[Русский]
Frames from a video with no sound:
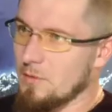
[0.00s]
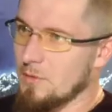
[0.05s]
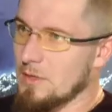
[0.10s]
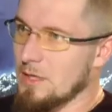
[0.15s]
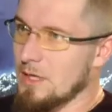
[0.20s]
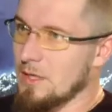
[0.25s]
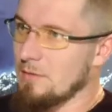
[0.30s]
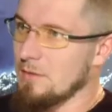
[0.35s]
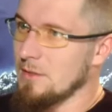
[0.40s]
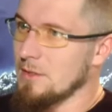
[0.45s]
в
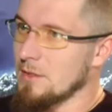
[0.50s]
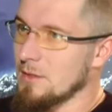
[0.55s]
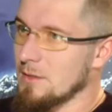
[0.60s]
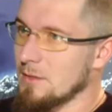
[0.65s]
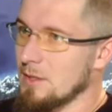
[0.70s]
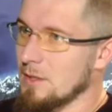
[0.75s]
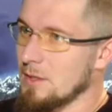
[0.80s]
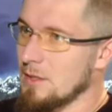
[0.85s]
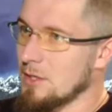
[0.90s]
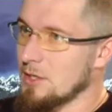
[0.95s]
телевизор
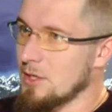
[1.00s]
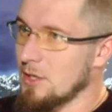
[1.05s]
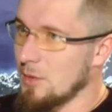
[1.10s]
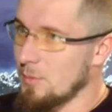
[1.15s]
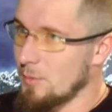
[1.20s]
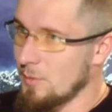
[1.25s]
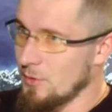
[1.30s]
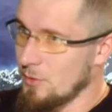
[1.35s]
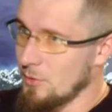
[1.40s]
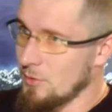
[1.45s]
для начала
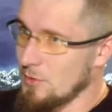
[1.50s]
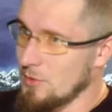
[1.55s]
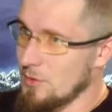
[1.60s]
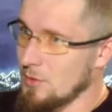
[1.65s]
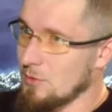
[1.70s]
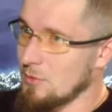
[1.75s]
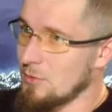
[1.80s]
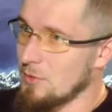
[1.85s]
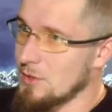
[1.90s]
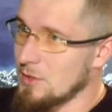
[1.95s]
принес
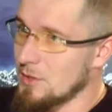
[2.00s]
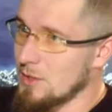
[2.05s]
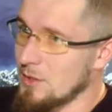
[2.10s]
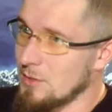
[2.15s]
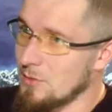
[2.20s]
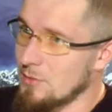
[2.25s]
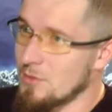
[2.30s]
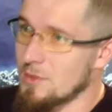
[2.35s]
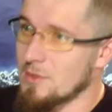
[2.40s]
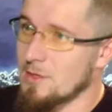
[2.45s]
эту
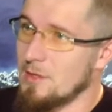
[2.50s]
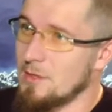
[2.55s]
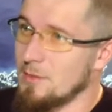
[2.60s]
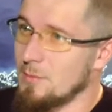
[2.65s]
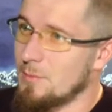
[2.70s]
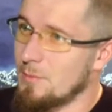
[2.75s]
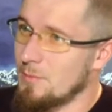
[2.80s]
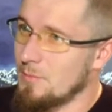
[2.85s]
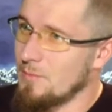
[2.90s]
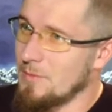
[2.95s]
дискету и
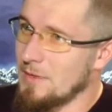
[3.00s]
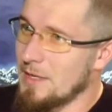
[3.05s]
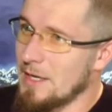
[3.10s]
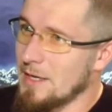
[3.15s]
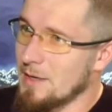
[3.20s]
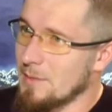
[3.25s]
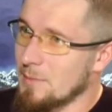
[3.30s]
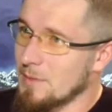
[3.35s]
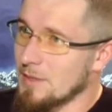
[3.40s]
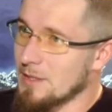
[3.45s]
сказал,
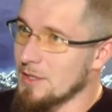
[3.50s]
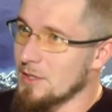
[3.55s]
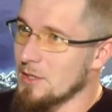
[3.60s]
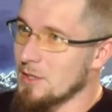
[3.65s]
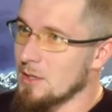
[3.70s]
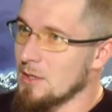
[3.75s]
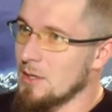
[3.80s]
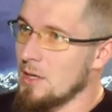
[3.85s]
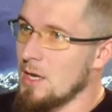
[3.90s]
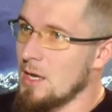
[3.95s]
на, покажи.
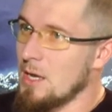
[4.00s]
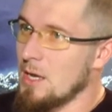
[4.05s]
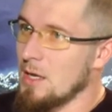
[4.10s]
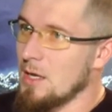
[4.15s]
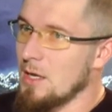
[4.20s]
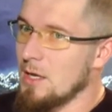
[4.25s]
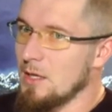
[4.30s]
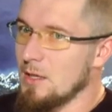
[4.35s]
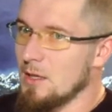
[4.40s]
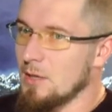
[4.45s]
mm
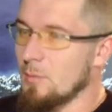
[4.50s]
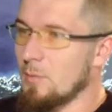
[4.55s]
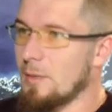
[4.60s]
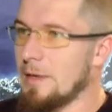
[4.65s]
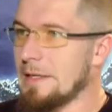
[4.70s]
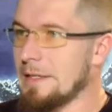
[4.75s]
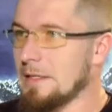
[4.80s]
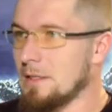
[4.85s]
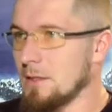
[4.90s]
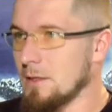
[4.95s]
Это
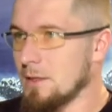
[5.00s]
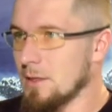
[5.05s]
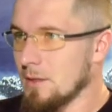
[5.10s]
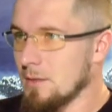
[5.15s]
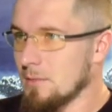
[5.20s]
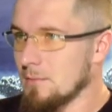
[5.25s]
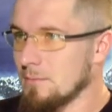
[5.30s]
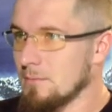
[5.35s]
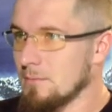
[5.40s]
политика.